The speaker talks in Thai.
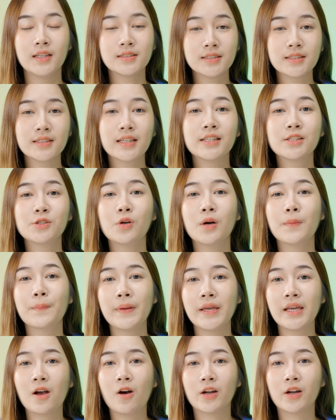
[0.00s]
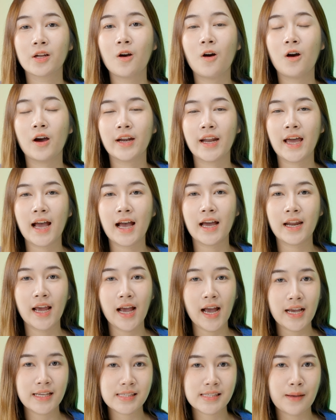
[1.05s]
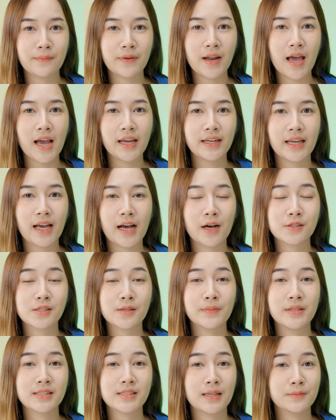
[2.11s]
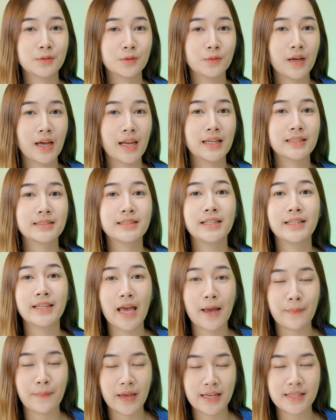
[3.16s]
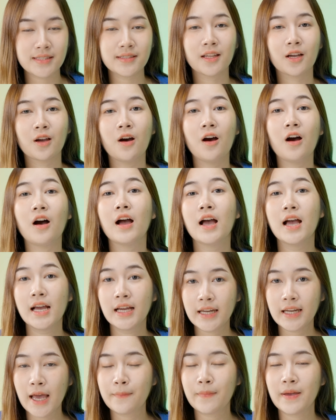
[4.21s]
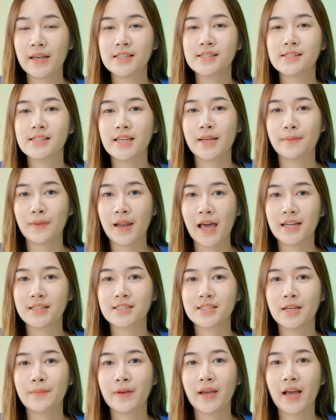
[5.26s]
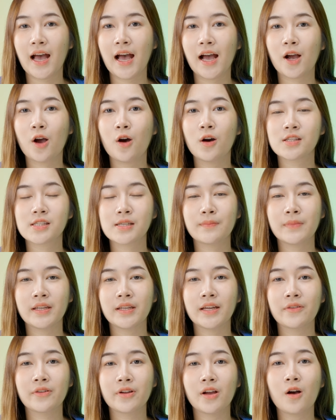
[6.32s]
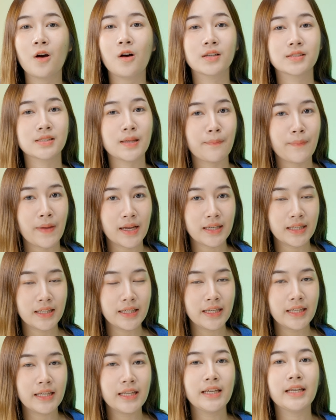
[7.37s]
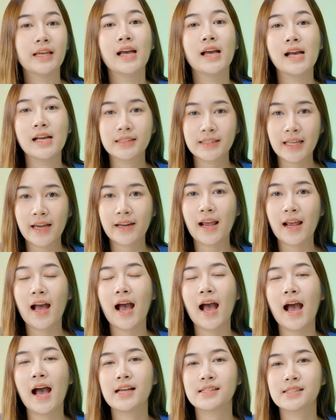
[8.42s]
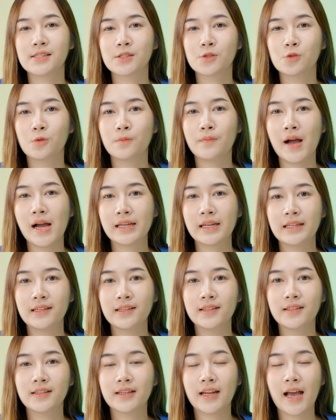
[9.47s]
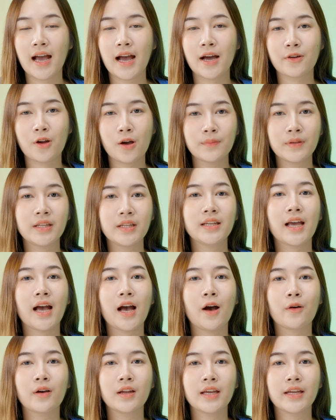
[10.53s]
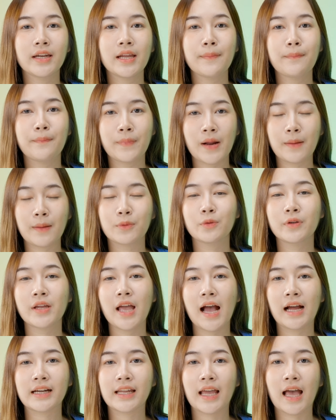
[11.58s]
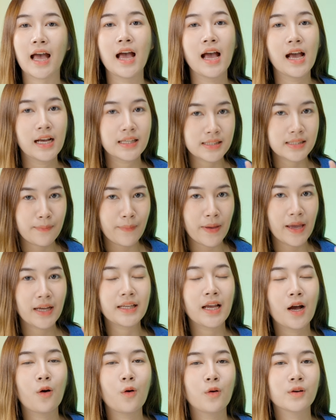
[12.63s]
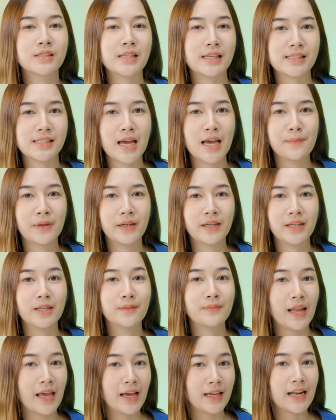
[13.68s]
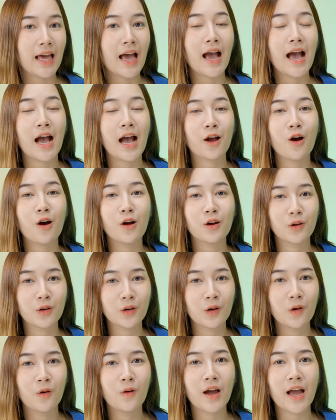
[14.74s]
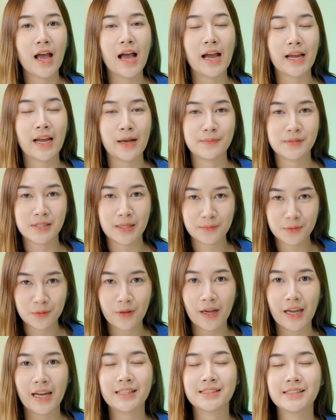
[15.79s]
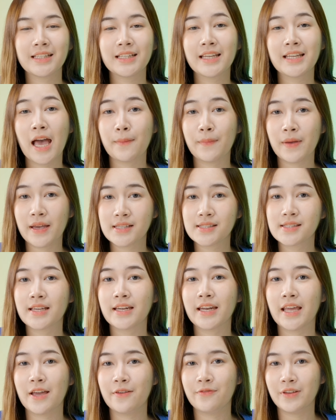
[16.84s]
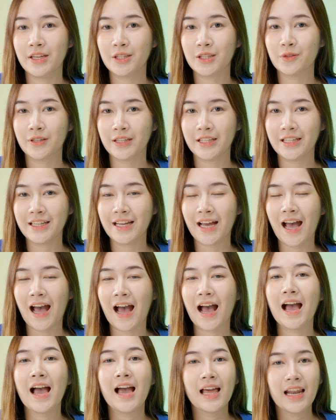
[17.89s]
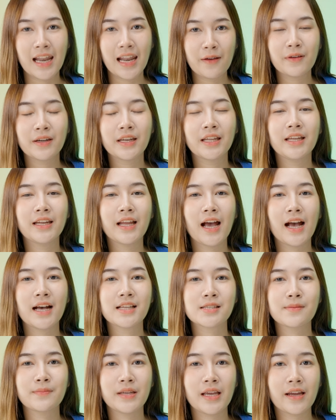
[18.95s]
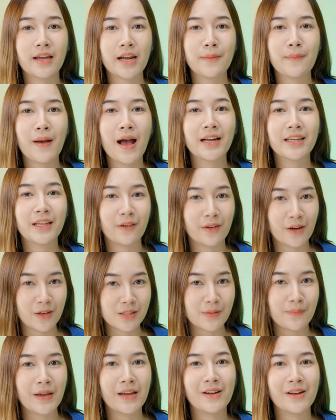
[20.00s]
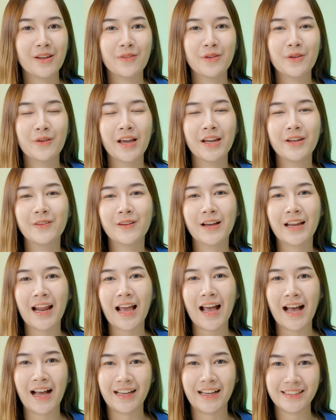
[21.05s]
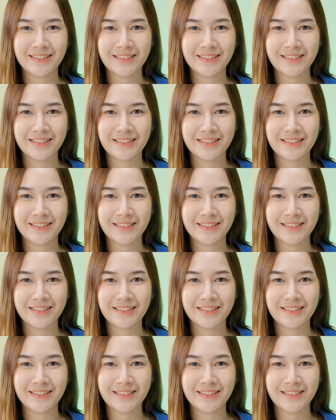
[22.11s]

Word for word: ซึ่งในช่วงปีก่อนๆนนะคะถ้าใครจำได้เนี่ยเขาจะมี Samsung Galaxy Tab S แล้วก็ Tab S7 Plus ใช่ไหมคะก็จะมีในเรื่องของสเปคที่ดีแต่ราคาอาจจะสูงบ้างนิดนึงนะคะรอบนี้เนี่ยเขาก็เลยได้ปรับทุกอย่างเนี่ยสเปค ยังคงจัดจ้านเหมือนเดิม และราคาก็ลดลงค่ะกับ Samsung Galaxy Tab S7FE ตัวนี้ค่ะ และวันนี้นะคะจะมีอะไรบ้างเดี๋ยวเราจะไปรีวิวให้ดูกันค่ะ